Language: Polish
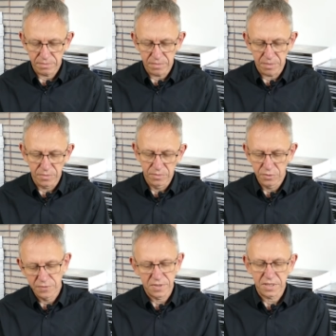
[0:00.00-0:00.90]
mam
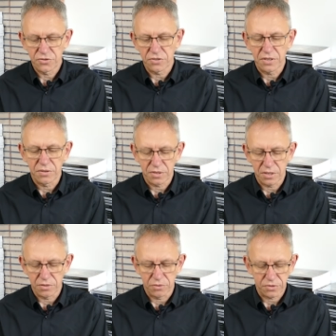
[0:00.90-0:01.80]
mnóstwo zastrzeżeń do tej
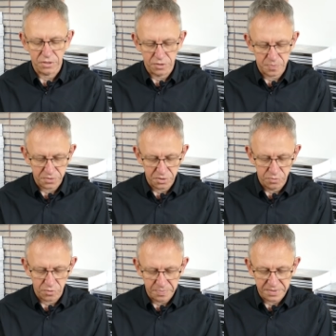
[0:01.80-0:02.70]
książki, do
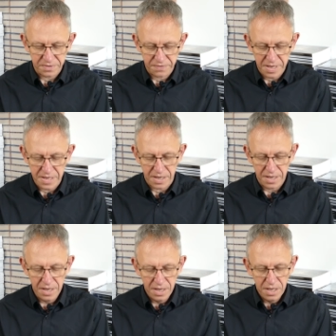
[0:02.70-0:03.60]
sposobu opisywania
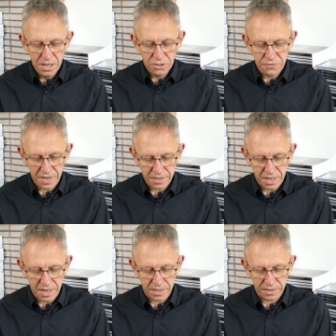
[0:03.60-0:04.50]

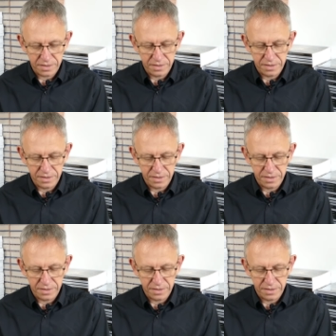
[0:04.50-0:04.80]
świata y,